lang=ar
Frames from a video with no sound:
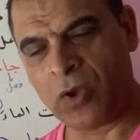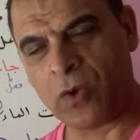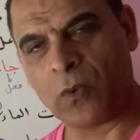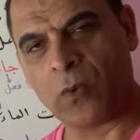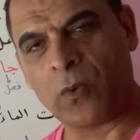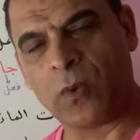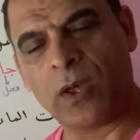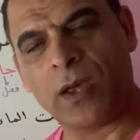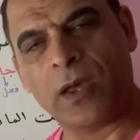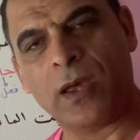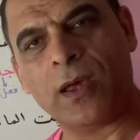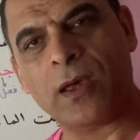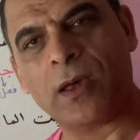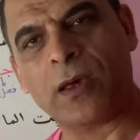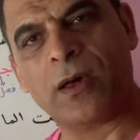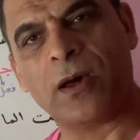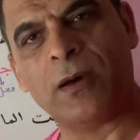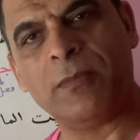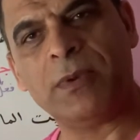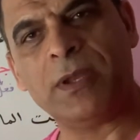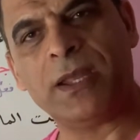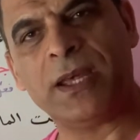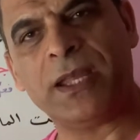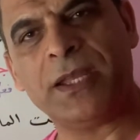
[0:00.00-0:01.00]

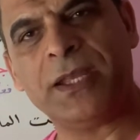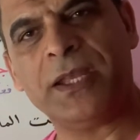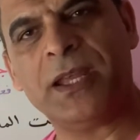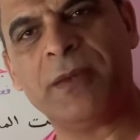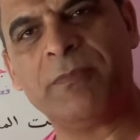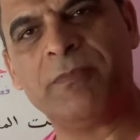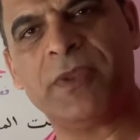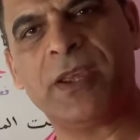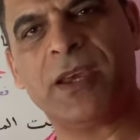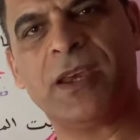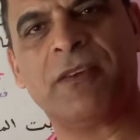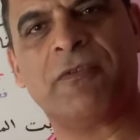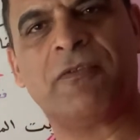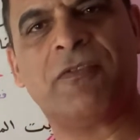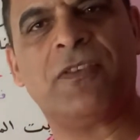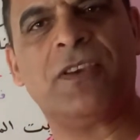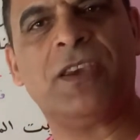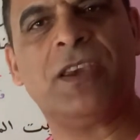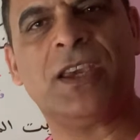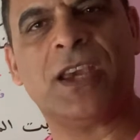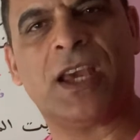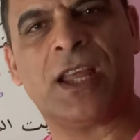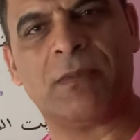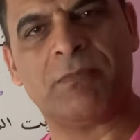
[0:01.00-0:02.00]
وقبل أن نبدأ
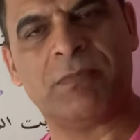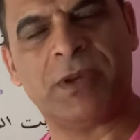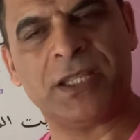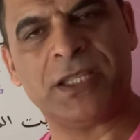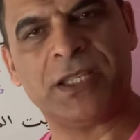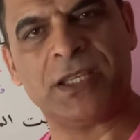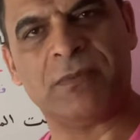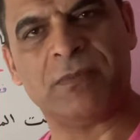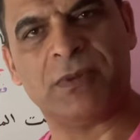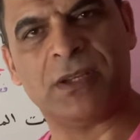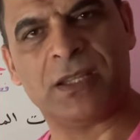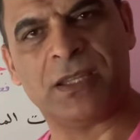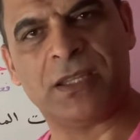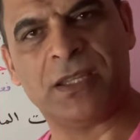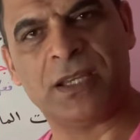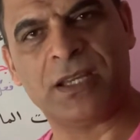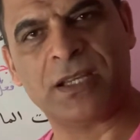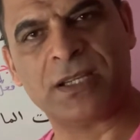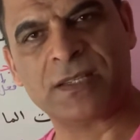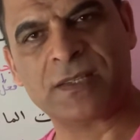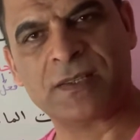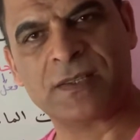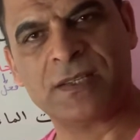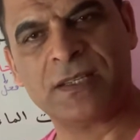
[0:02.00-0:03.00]
في البدء من
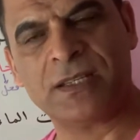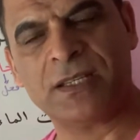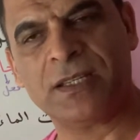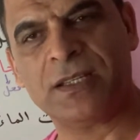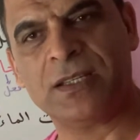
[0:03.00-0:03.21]
الدرس